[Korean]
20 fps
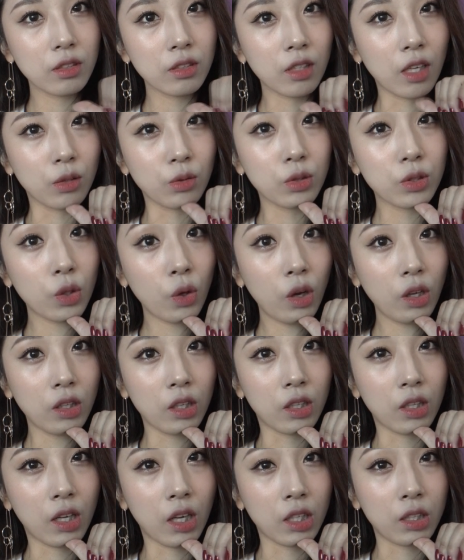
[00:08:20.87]
계속 써야
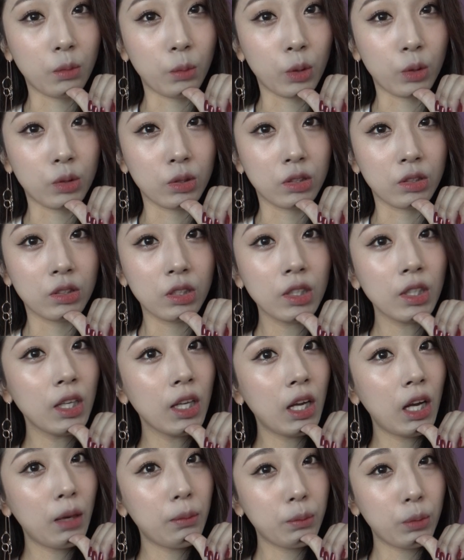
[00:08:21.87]
되나, 아니면은
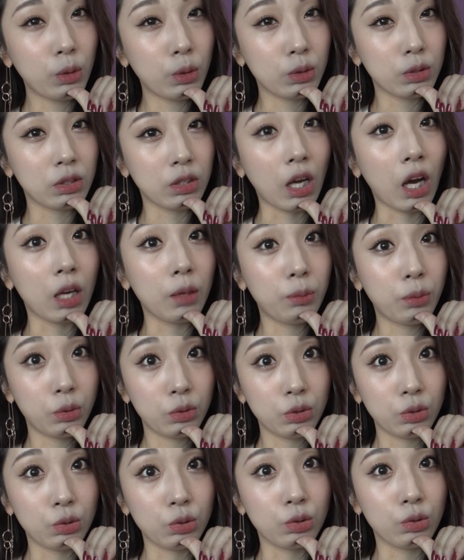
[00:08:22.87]
한번
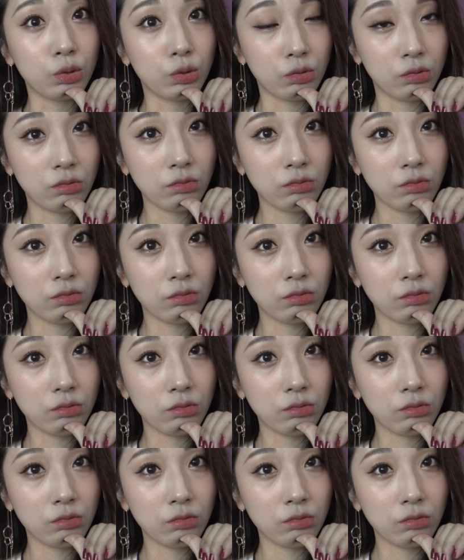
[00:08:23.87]
아이폰으로